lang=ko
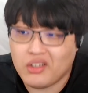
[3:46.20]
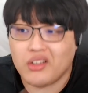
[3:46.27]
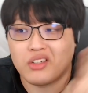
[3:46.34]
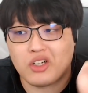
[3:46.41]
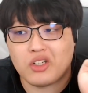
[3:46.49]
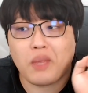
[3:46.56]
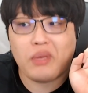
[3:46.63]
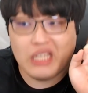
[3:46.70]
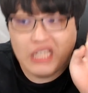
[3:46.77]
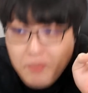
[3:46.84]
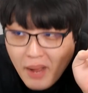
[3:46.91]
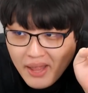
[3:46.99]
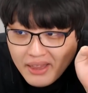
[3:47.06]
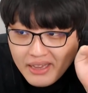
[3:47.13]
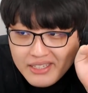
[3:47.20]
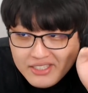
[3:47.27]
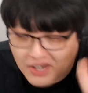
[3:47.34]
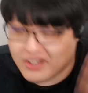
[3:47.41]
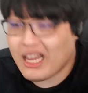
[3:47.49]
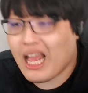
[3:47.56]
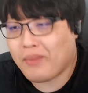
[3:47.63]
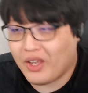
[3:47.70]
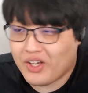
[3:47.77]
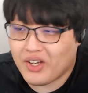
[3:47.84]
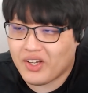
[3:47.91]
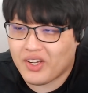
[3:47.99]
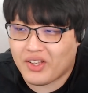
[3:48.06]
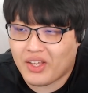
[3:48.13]
그렇다면 2번 정답 이은
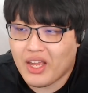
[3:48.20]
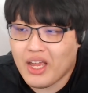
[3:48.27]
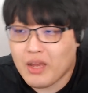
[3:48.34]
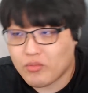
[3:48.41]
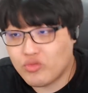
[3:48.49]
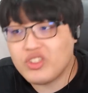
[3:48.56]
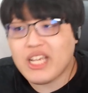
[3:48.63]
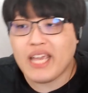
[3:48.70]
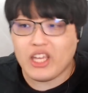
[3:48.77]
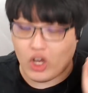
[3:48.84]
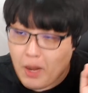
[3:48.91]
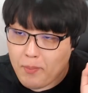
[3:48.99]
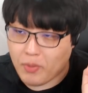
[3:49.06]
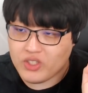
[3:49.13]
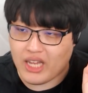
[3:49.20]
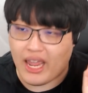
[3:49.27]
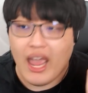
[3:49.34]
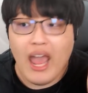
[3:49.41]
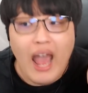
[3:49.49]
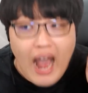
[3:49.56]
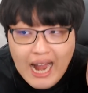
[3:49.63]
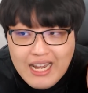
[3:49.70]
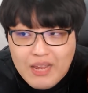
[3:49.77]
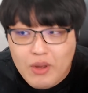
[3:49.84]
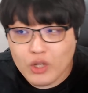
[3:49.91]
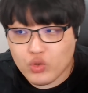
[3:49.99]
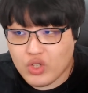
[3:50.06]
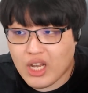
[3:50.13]
문제 11번째 하리와
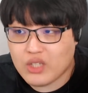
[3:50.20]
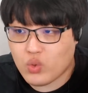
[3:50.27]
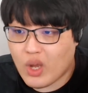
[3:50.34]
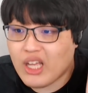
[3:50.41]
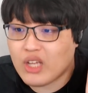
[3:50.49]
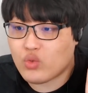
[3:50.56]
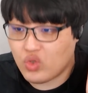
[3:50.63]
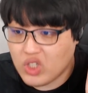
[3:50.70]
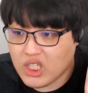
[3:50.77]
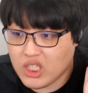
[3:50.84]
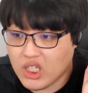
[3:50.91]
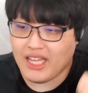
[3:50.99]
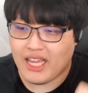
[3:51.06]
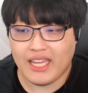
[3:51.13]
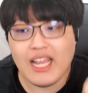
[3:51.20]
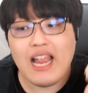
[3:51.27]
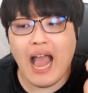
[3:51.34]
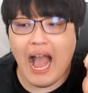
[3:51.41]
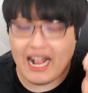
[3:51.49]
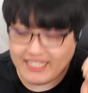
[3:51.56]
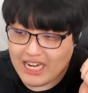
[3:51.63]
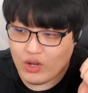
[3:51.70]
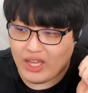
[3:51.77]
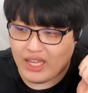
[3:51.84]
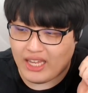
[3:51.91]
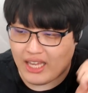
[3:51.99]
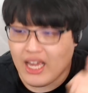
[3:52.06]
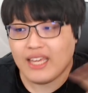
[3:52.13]
둘이가 소환한 귀신은 1.
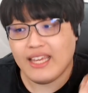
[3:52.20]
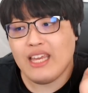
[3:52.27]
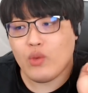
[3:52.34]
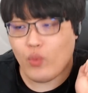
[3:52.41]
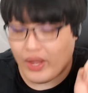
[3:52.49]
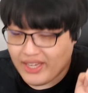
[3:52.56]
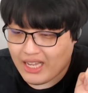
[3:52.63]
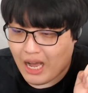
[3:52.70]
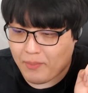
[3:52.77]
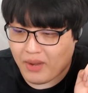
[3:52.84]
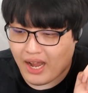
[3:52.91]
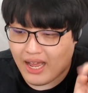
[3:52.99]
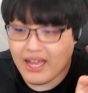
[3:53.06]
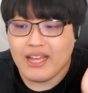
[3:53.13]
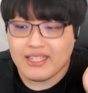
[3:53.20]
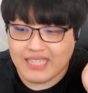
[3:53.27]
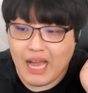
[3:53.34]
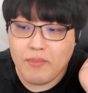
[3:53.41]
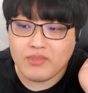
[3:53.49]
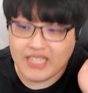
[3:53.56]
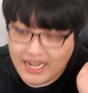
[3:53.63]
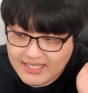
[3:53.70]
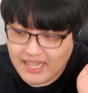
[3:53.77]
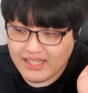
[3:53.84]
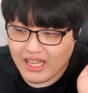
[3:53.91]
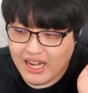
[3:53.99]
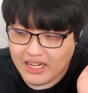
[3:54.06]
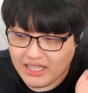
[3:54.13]
악창갱이 2. 웬디카브라 3.
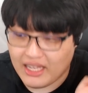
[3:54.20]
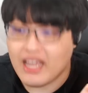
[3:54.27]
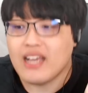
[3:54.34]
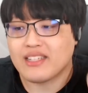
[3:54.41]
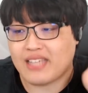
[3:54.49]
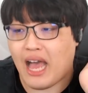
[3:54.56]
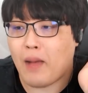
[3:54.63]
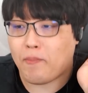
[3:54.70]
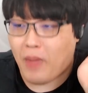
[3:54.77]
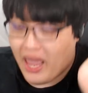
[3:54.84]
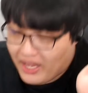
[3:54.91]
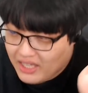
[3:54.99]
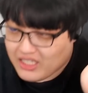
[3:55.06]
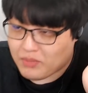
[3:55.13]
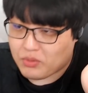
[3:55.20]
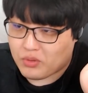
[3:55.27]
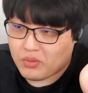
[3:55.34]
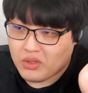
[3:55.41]
장산다랑기 4. 백이제부